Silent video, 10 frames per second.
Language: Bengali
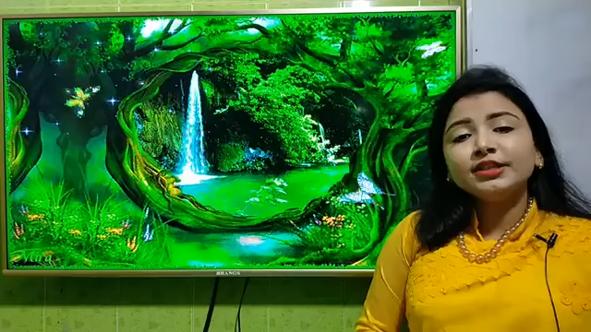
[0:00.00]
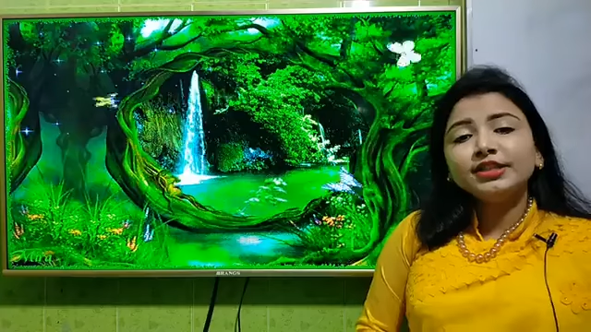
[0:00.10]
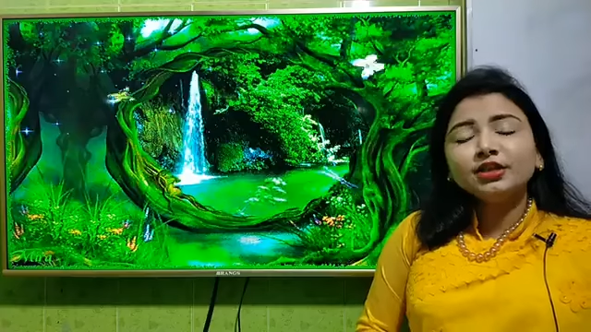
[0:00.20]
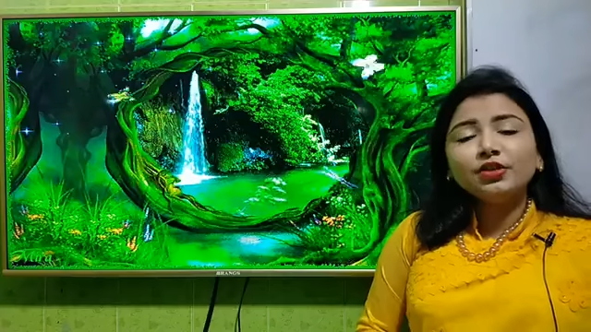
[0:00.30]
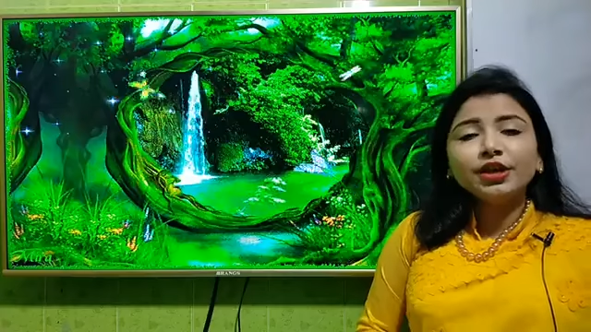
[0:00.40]
যে
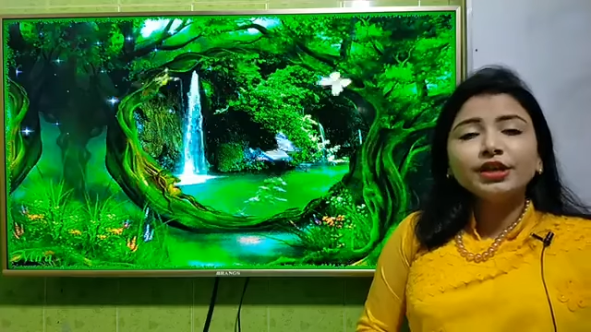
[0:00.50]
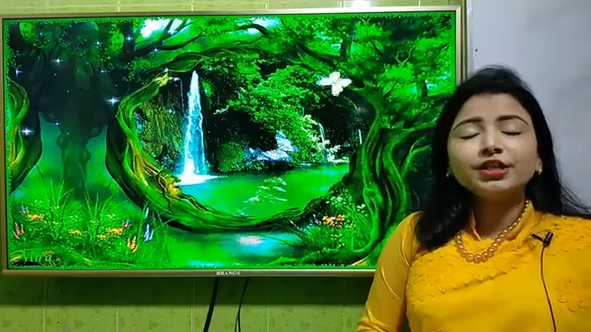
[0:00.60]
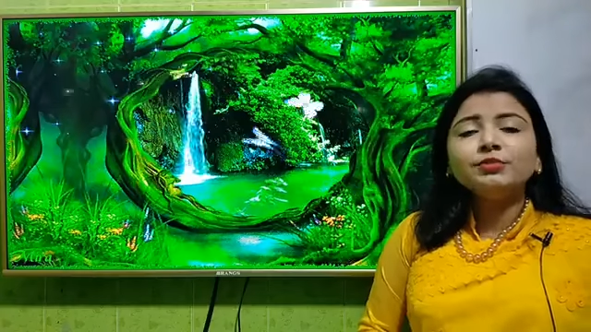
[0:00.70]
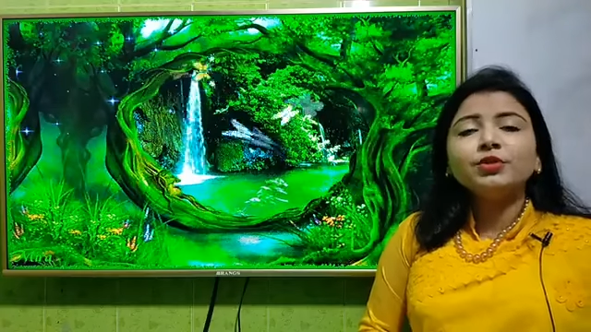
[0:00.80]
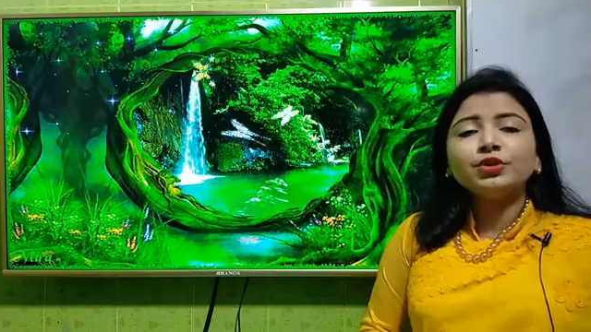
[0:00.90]
শিক্ষকের
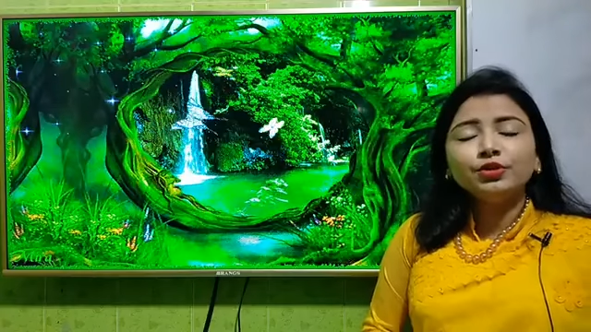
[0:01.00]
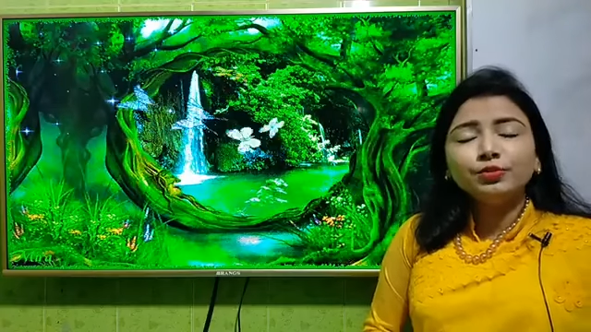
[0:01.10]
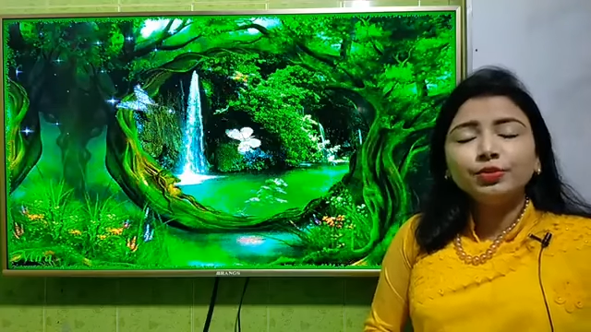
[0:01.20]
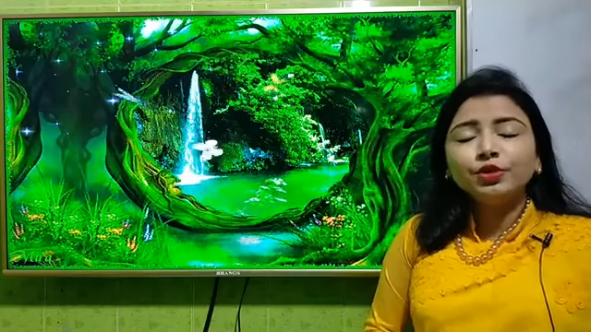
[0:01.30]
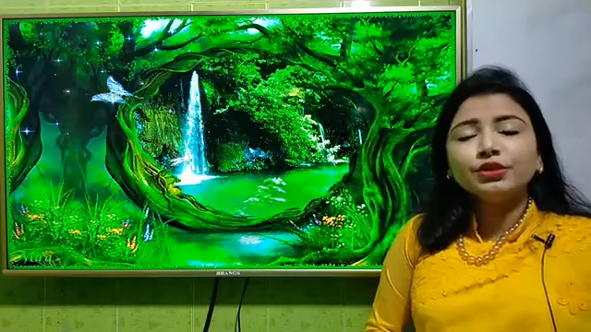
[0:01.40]
যে
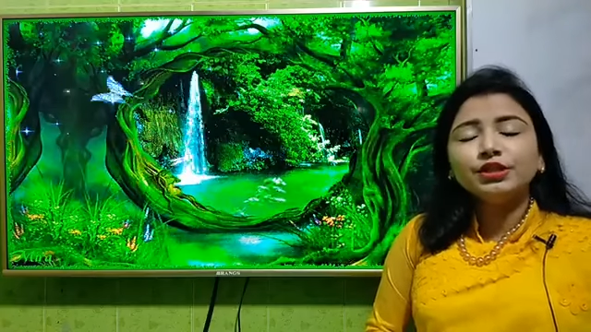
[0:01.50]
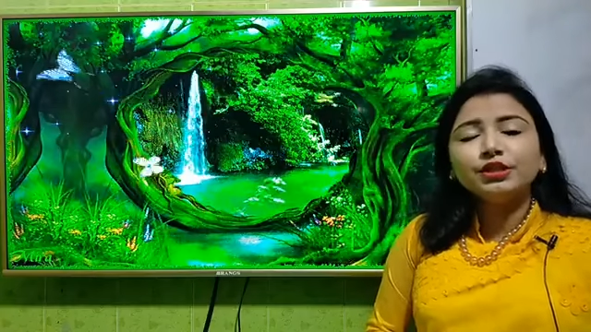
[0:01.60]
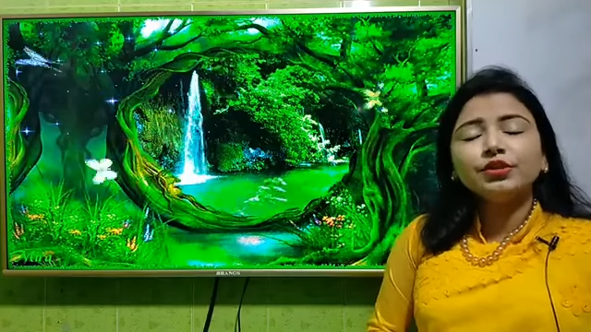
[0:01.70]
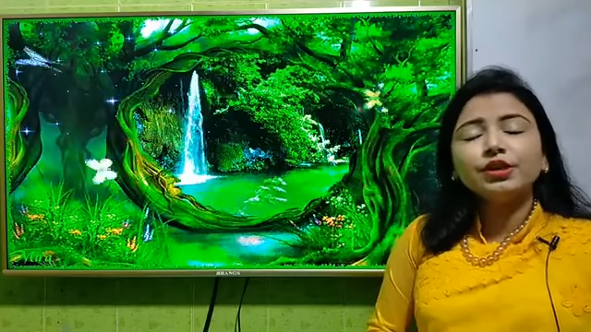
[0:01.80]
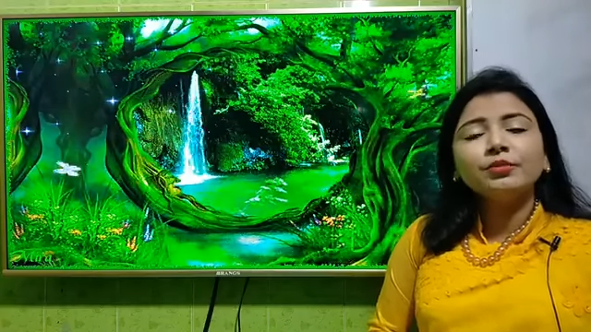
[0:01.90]
মন্তব্য
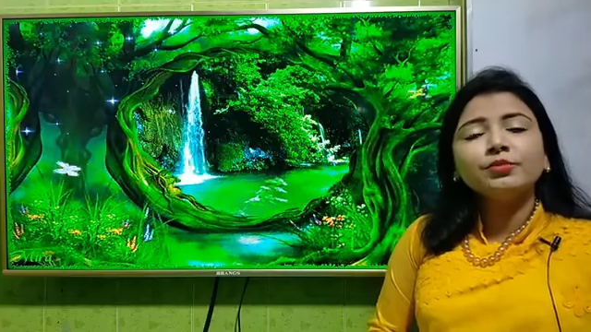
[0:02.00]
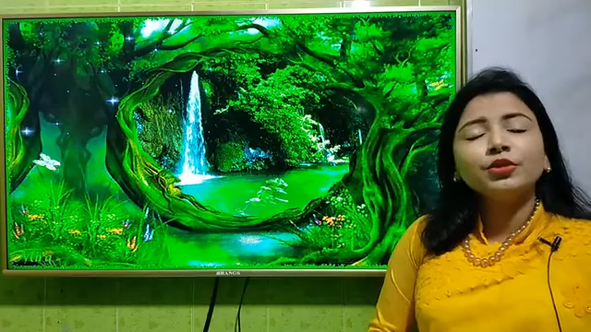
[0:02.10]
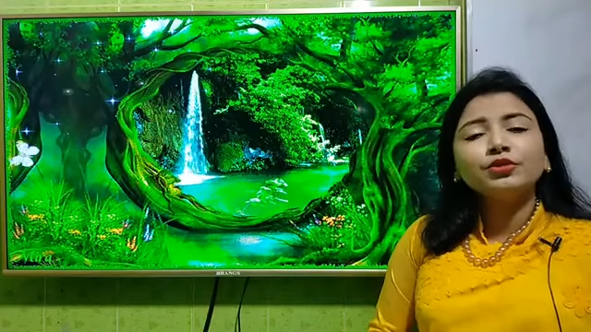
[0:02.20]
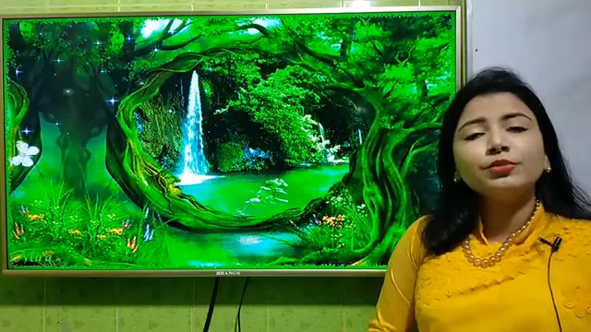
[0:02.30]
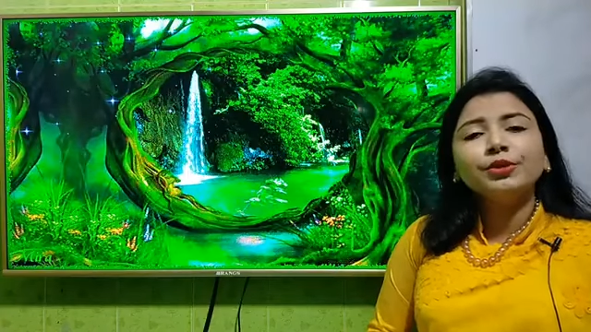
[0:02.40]
শিক্ষকের
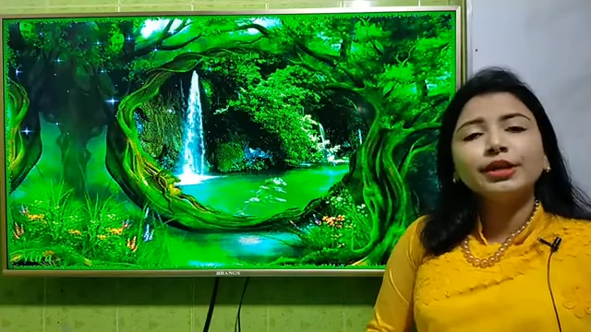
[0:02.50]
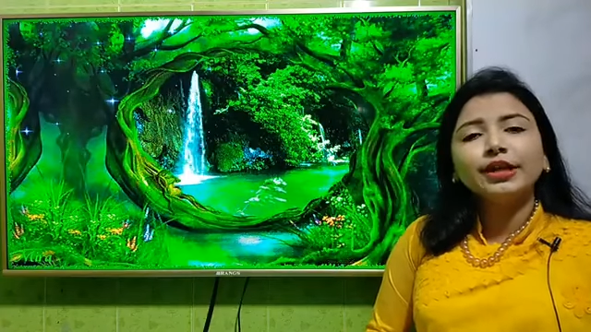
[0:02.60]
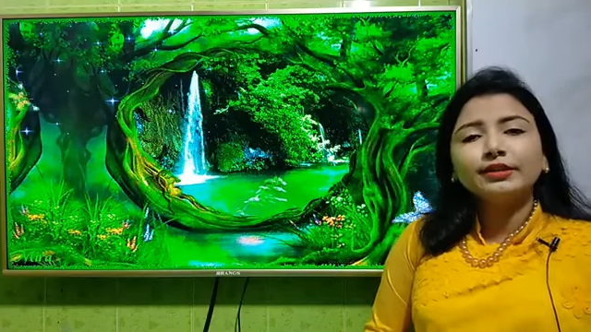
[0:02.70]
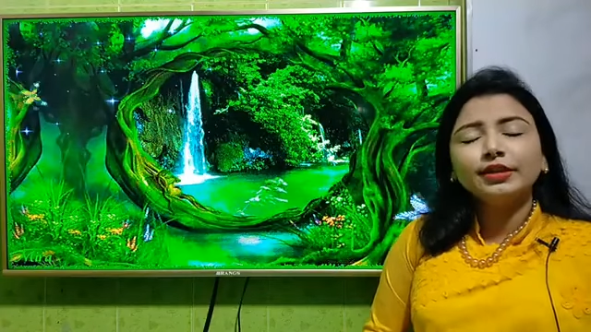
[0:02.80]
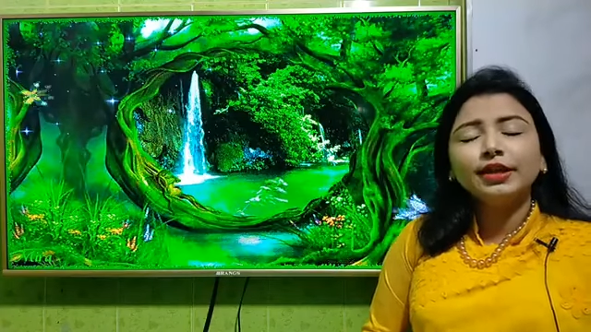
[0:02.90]
মন্তব্যের
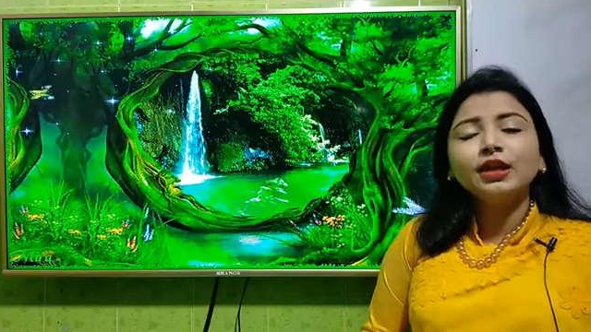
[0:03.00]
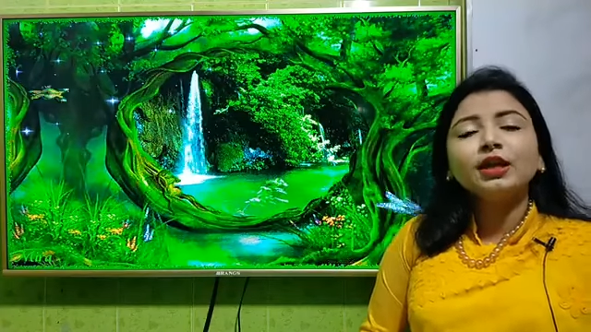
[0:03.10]
ক্ষেত্রে